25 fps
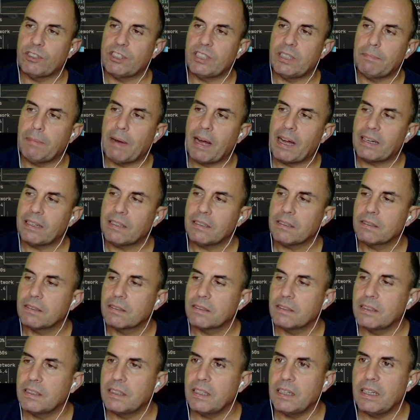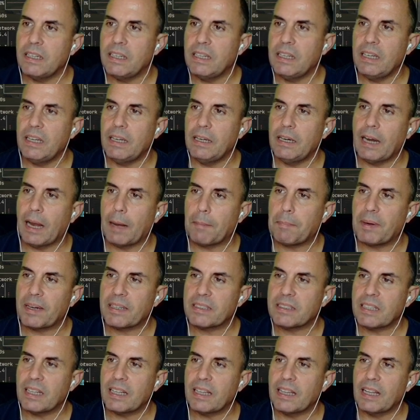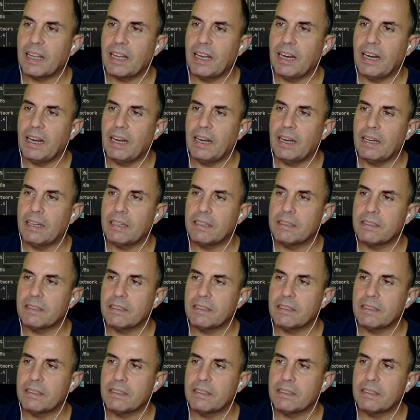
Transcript: sipan y la parte del,